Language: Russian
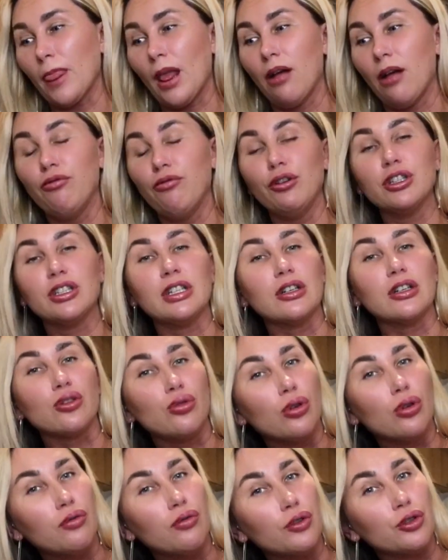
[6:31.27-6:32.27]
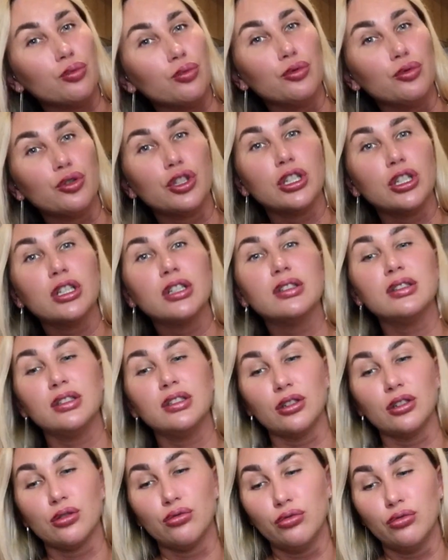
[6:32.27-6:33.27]
Вот такой вот мужик
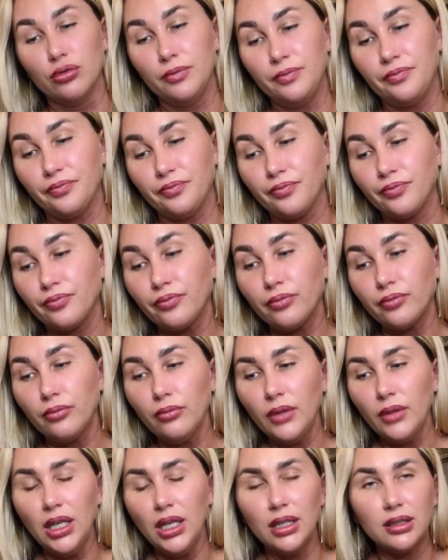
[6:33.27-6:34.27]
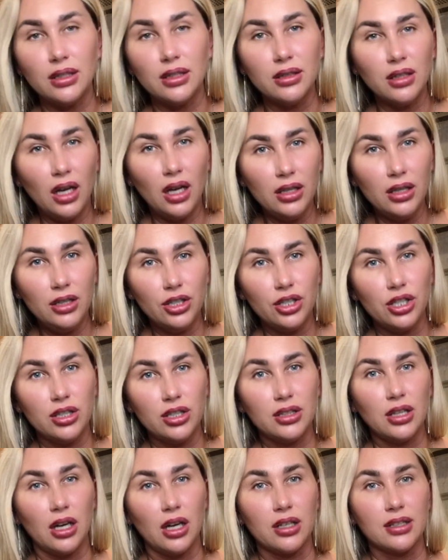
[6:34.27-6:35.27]
Серун это надо же
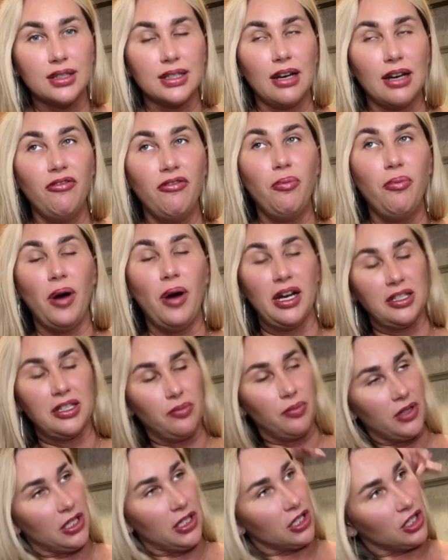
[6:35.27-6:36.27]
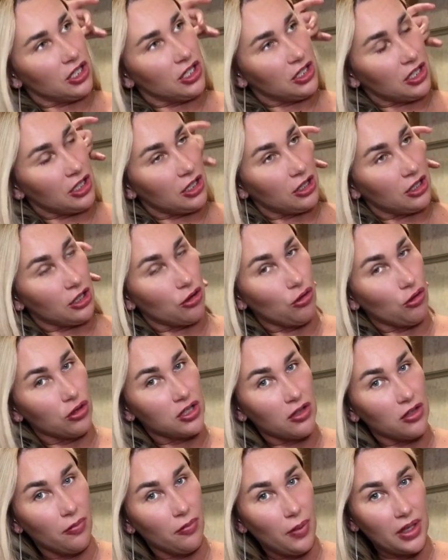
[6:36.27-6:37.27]
так совпасть. Подождите, это такое
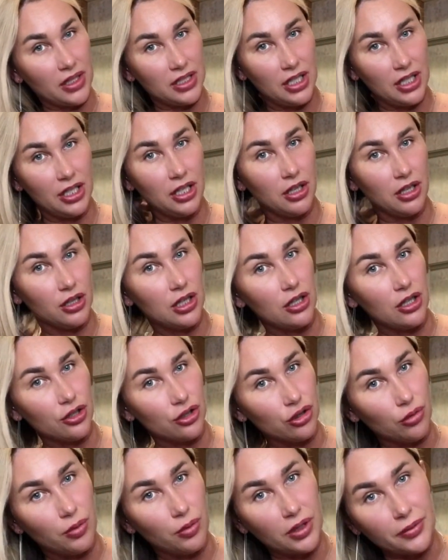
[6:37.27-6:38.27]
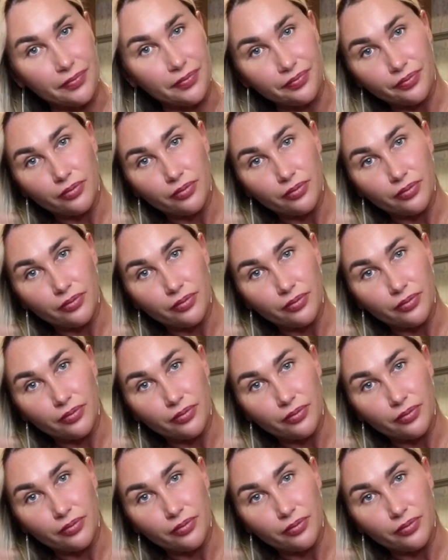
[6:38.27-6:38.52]
совпадение должно быть,